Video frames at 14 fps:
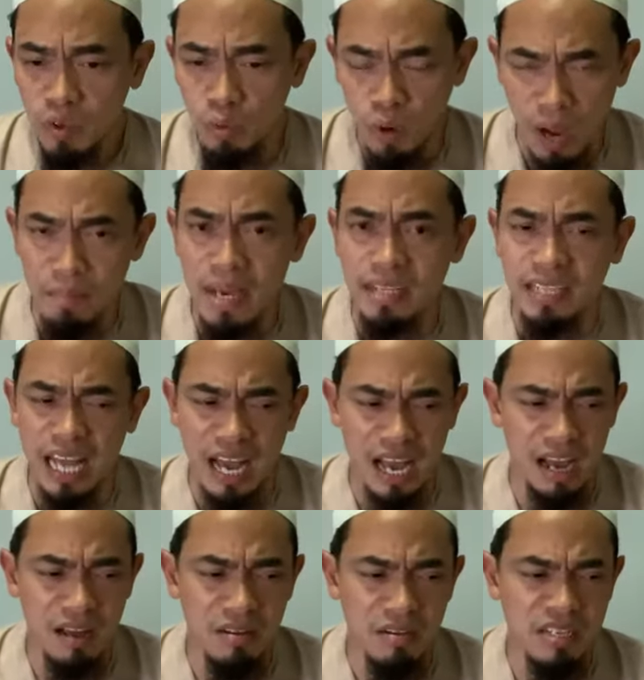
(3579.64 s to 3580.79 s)
ความเมตตา
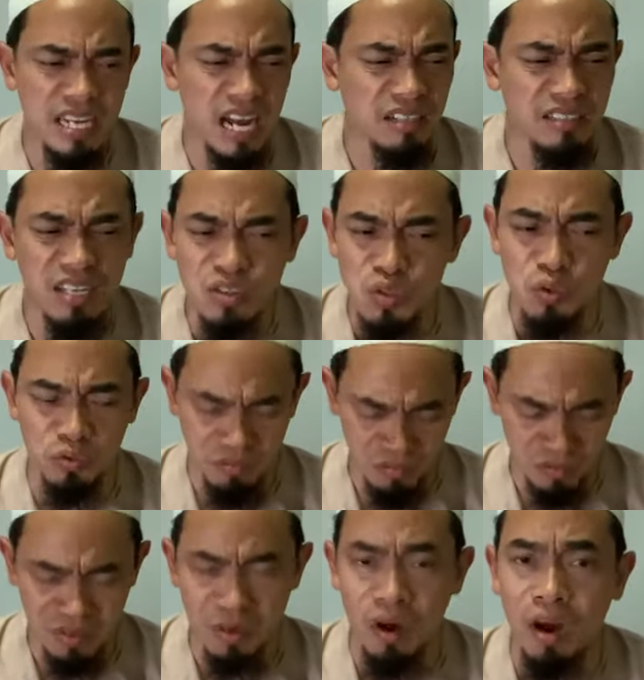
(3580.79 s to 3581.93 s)
อย่างที่สุด
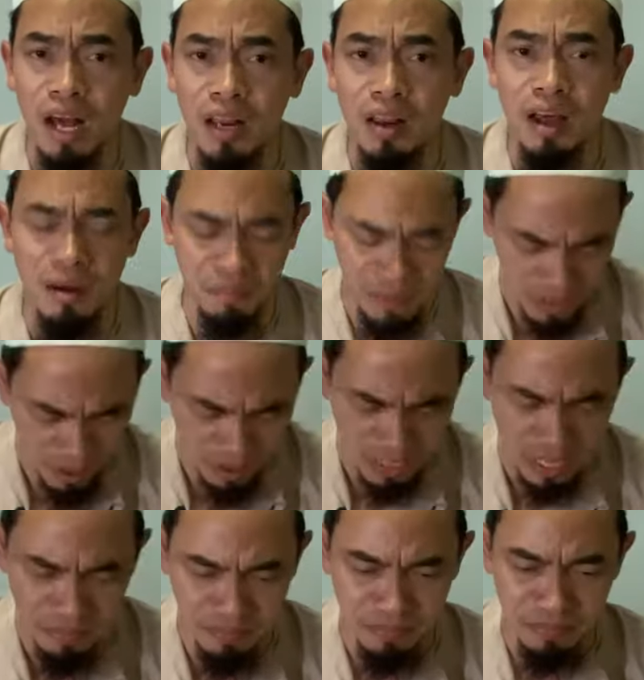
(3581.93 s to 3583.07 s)
ของอัลลอฮ์พี่น้องค
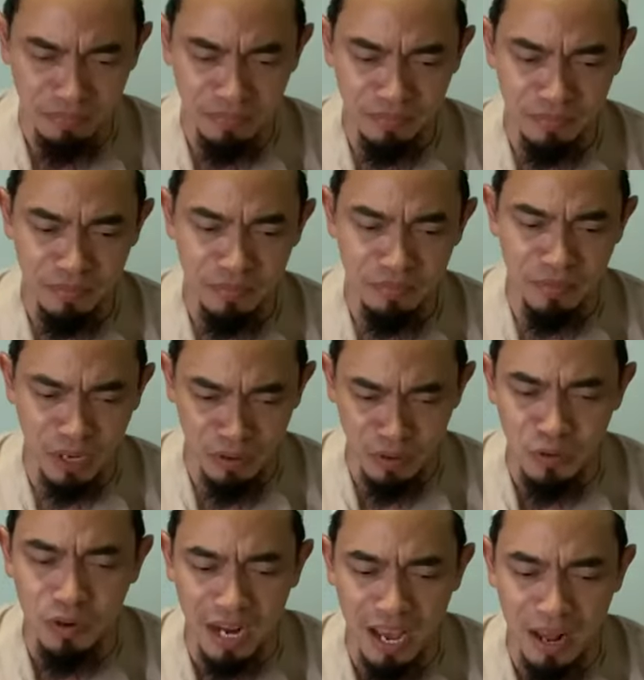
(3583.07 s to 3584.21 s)
รับ
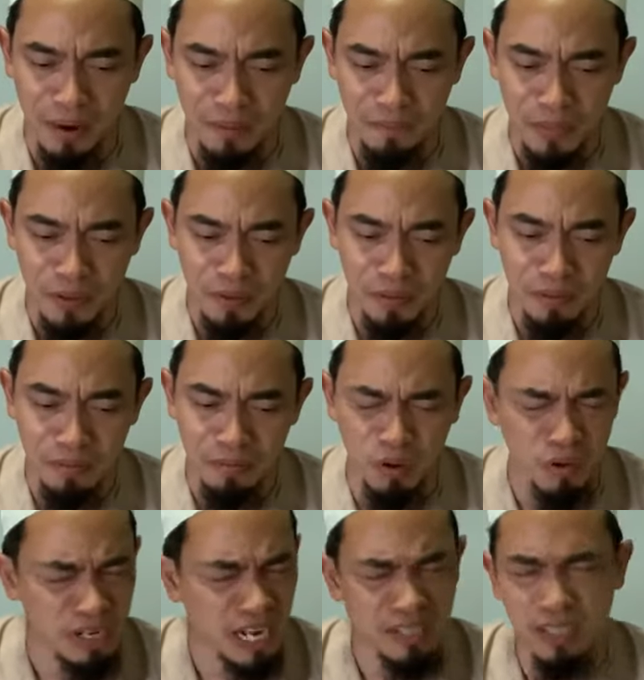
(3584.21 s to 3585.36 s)
ดูนะพระอ
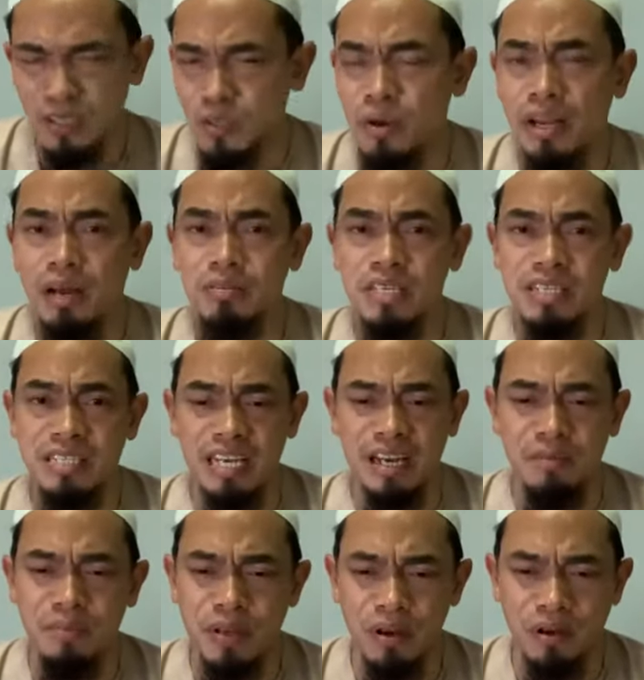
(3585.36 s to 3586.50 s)
งค์อยากจะช่วยเราจริงๆนะ
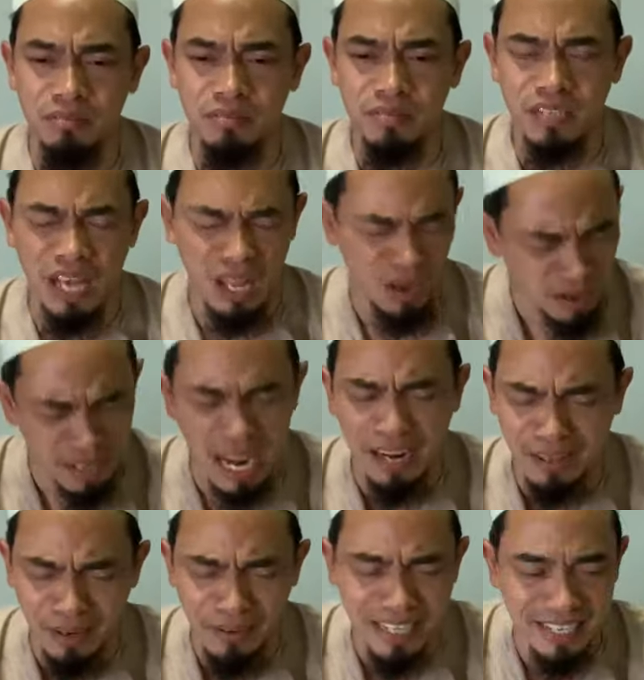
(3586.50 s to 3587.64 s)
พี่น้องอัลลอฮ์รัก
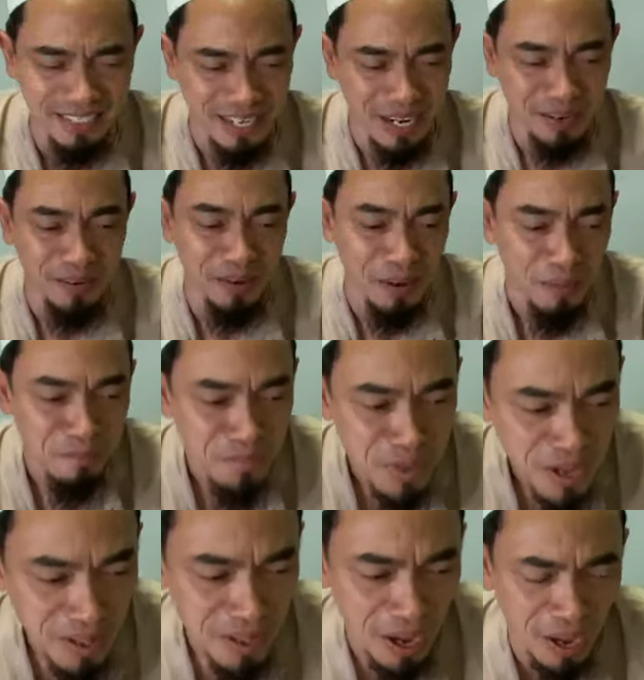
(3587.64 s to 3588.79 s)
เราจริงๆด้วย
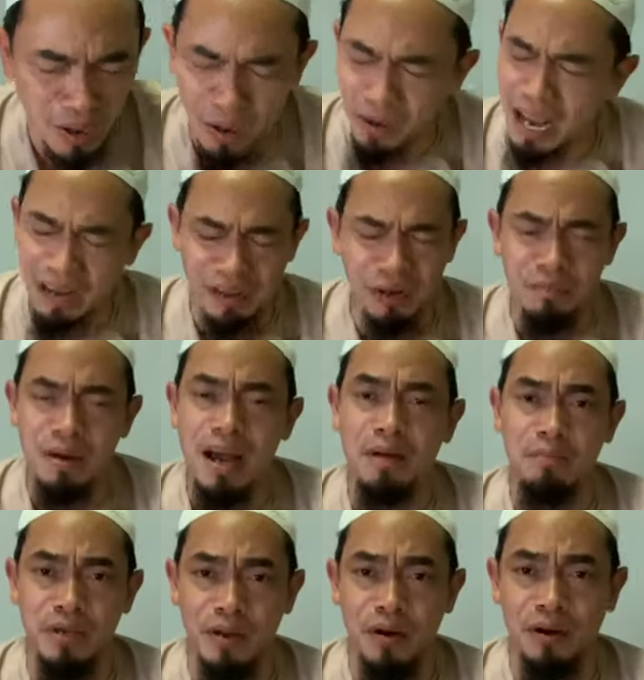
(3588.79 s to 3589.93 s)
อัลลอฮ์รักเรามาก
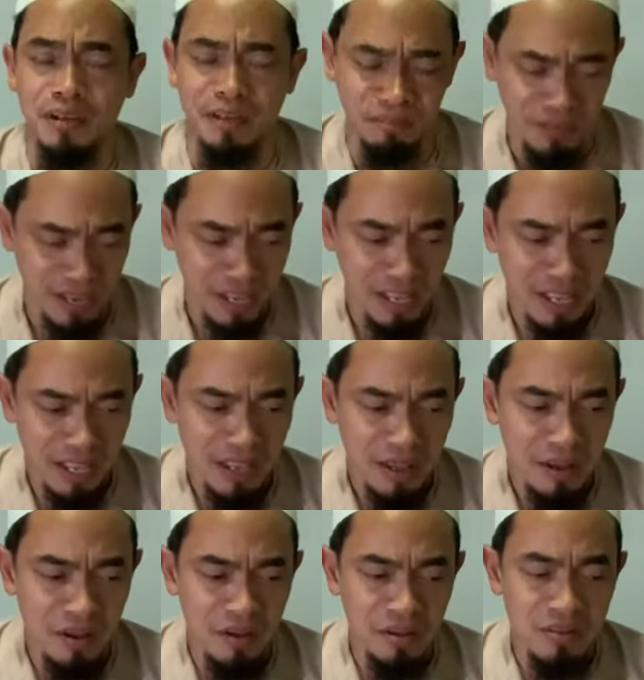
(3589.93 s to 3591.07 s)
พี่น้องครับ
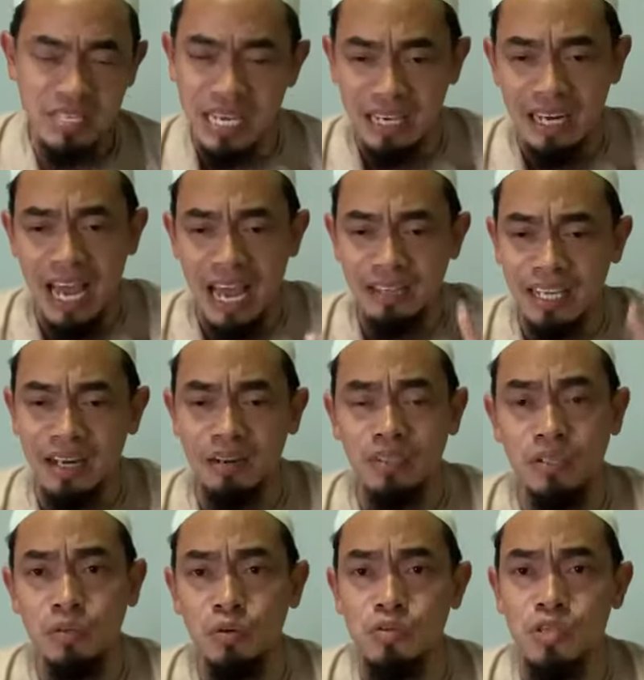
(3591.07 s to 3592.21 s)
สิ่งแรกที่เราจะ
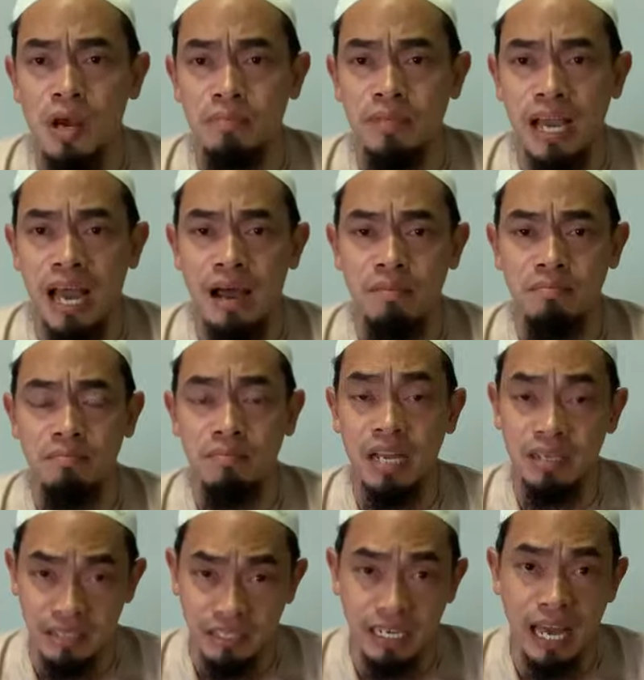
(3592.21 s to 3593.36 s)
ถูกสอบถามนั่น
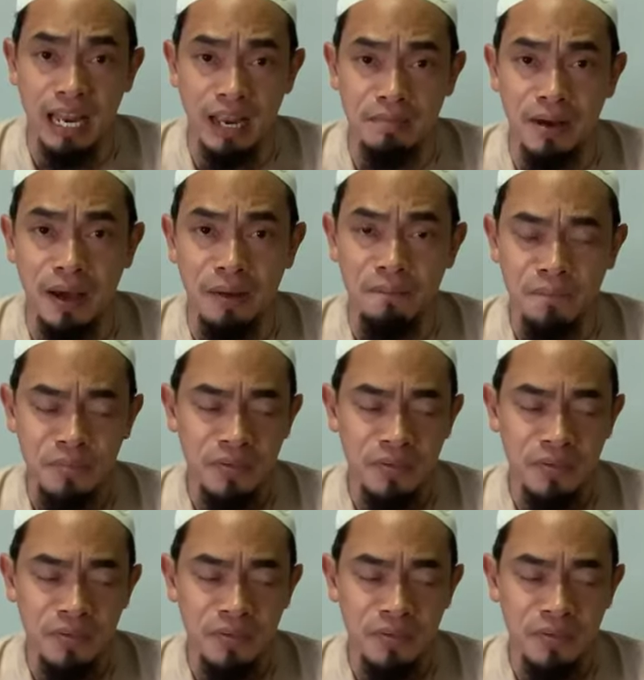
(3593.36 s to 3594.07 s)
คือการละหมาด